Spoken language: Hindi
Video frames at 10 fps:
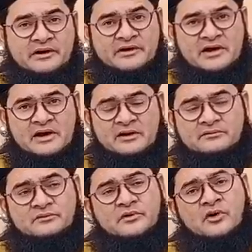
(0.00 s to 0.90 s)
वेख्या है
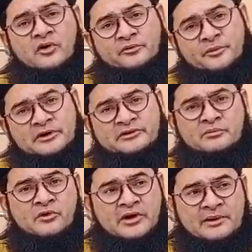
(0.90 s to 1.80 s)
हॉस्पिटल जो
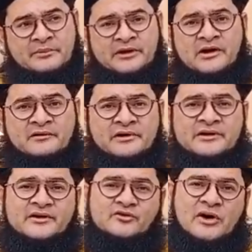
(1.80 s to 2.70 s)
मुंडा पैदा ਹੋਵੇ
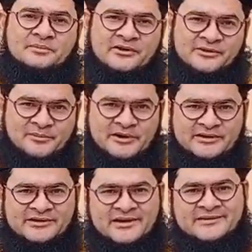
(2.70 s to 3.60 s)
तो आपकी
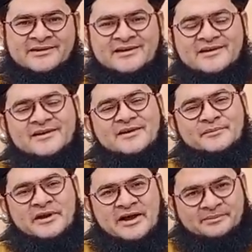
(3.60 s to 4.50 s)
तबीयत कैसी है
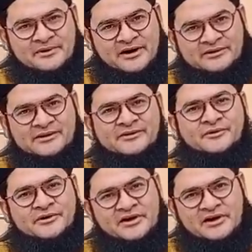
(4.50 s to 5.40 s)
मैंने आपकी खातर
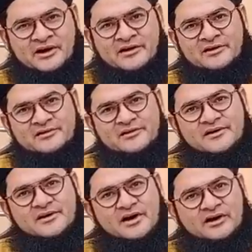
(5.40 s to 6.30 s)
छुट्टी कर ली
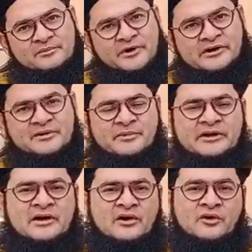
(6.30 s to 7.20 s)
अगर बेटी
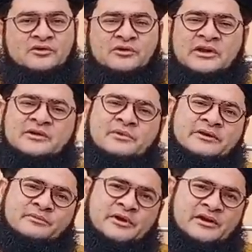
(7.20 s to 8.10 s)
पैदा हो तो कहते
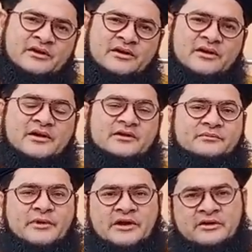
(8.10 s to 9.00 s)
बस मेरी
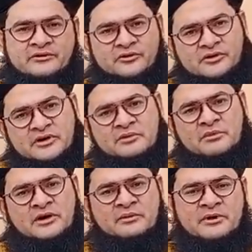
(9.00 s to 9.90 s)
मैंने छुट्टी नहीं
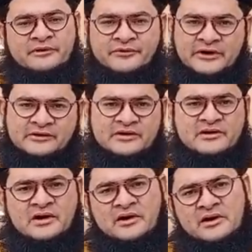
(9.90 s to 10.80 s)
मिली मैंने फैक्ट्री
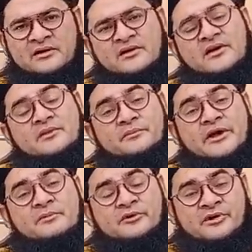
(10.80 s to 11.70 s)
जाना है
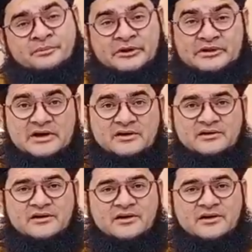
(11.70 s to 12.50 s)
भाई मुझे पता है